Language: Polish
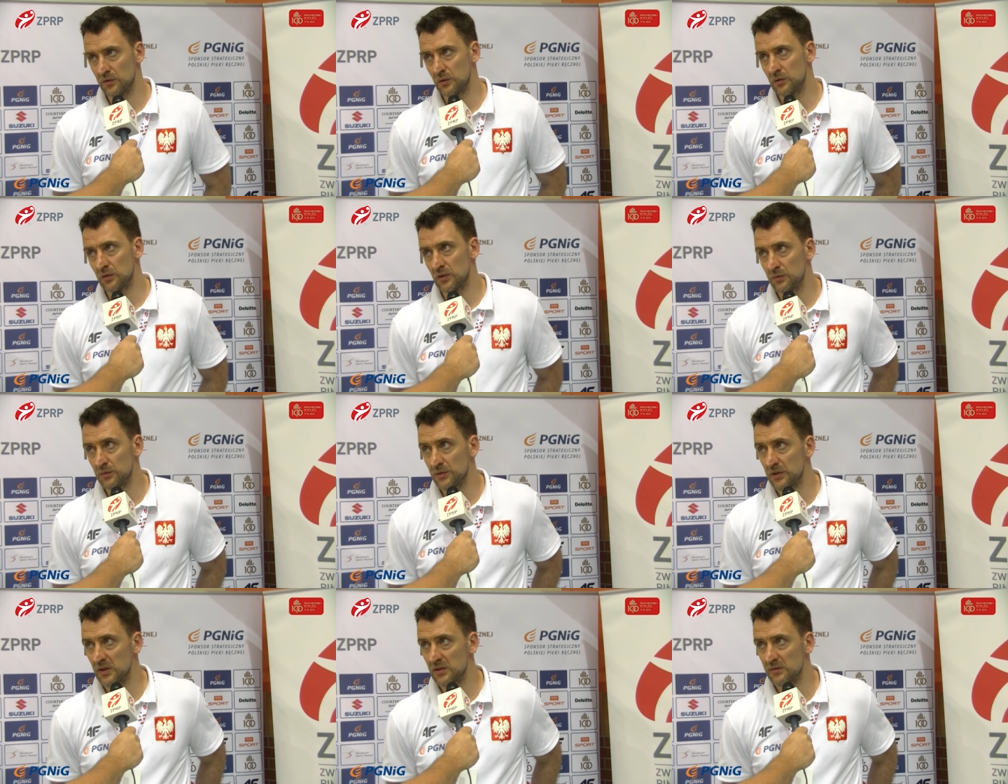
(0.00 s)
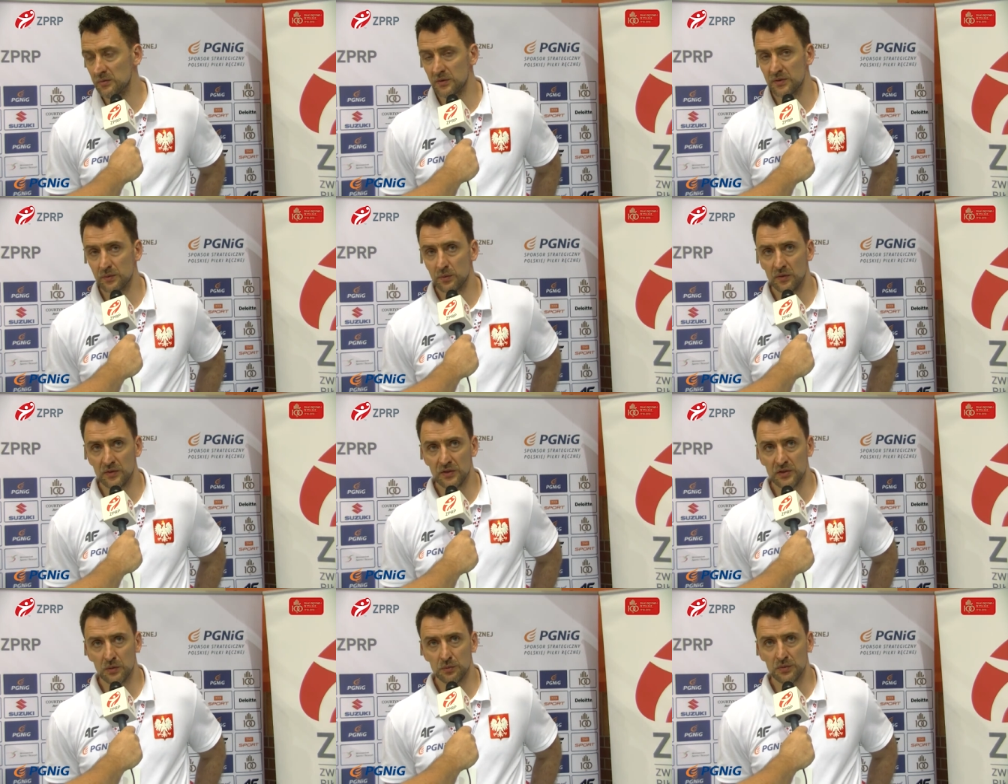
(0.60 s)
o których musieliśmy
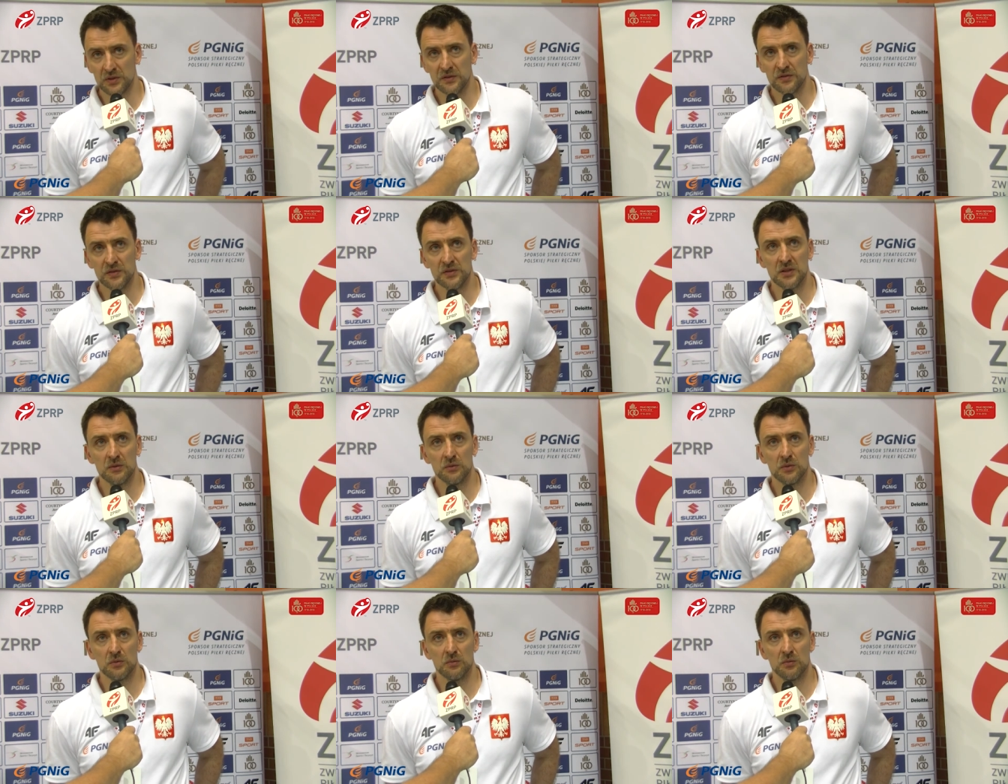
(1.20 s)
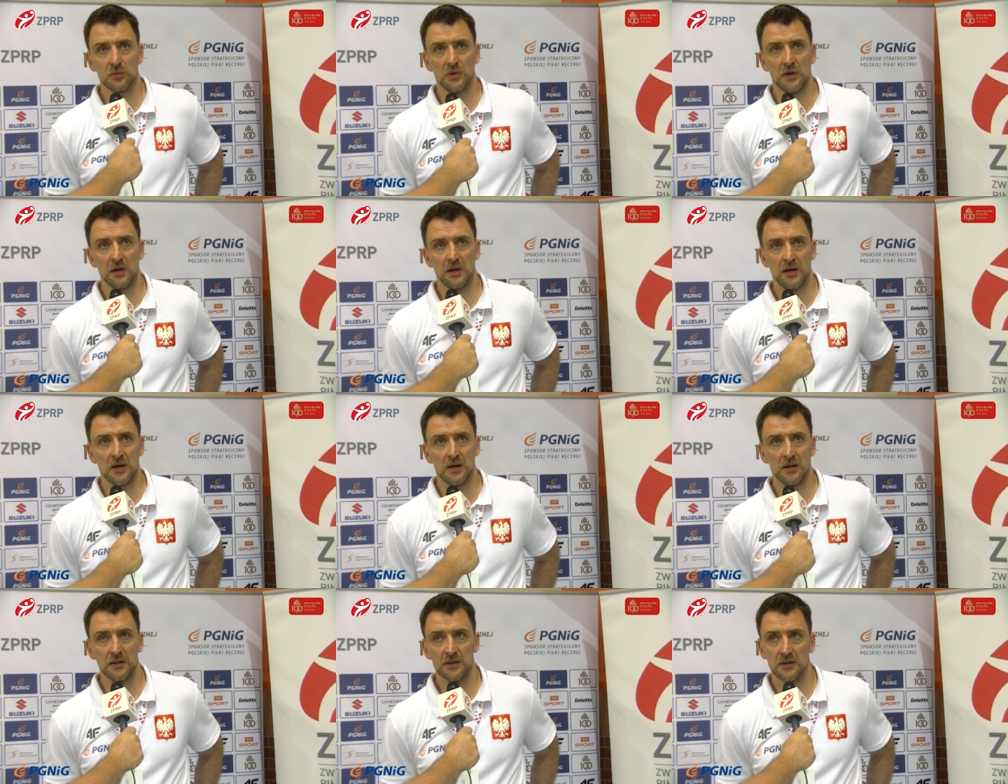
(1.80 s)
wspomnieć i przede wszystkim to
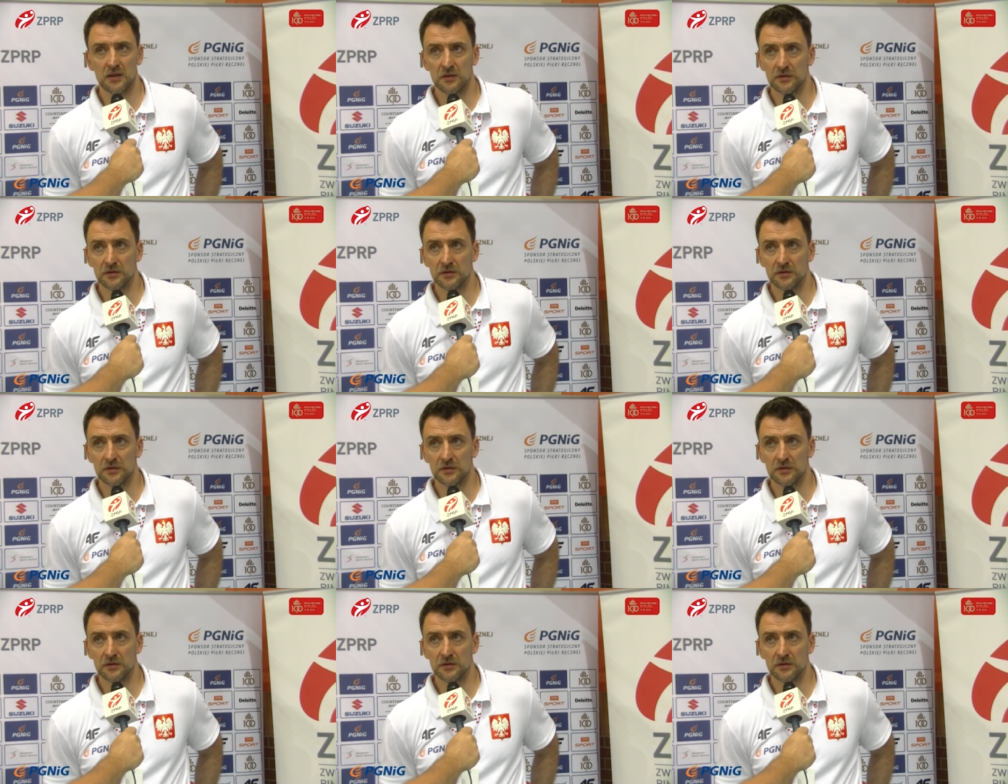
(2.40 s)
była e,